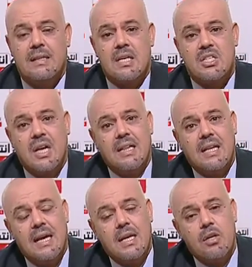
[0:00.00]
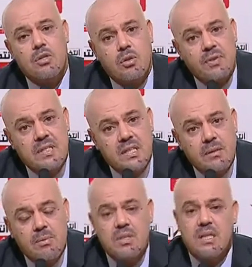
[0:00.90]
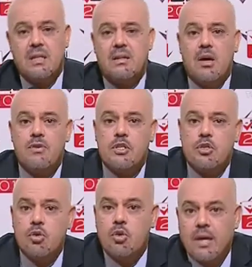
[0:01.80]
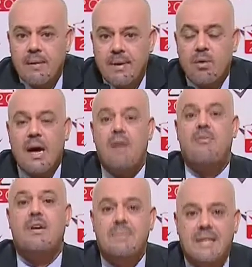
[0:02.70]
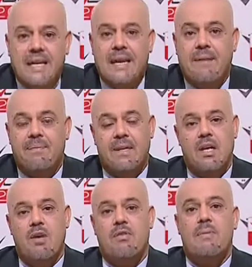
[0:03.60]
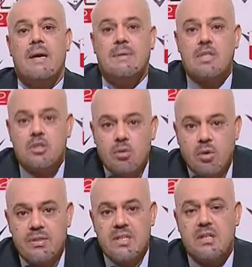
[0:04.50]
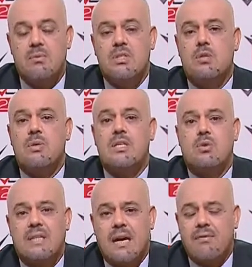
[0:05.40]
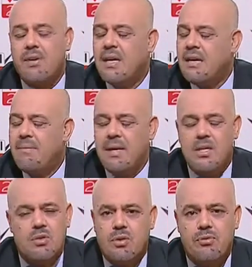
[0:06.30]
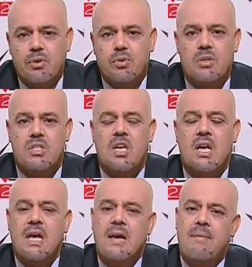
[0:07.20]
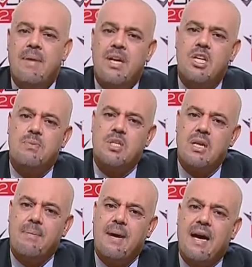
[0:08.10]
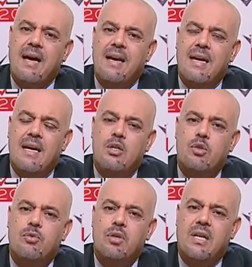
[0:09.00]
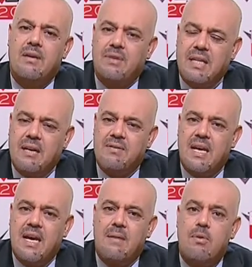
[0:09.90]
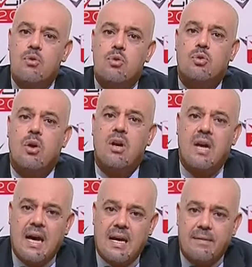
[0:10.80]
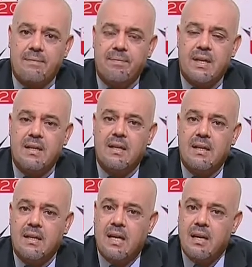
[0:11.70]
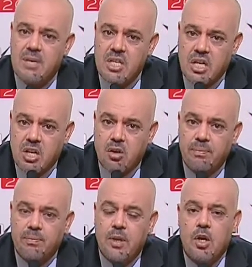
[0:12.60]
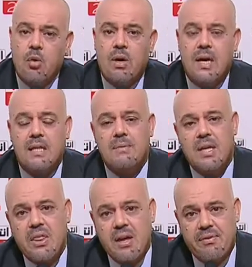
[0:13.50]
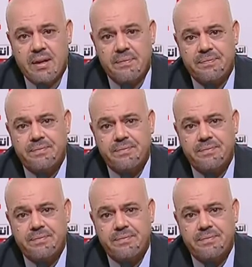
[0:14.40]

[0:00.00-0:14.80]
ترشحت لاني نسكن في سيدي بوزيد في السوق كما يقال في المدينه في مربط السوق في سيدي بوزيد والناس الكل تعرفني مانيش نسكن في تونس مانيش باش نبقى تشوفوني كان في التلفزه انا موجود كل نهار نحل مشاكلكم ونقدم الاضافه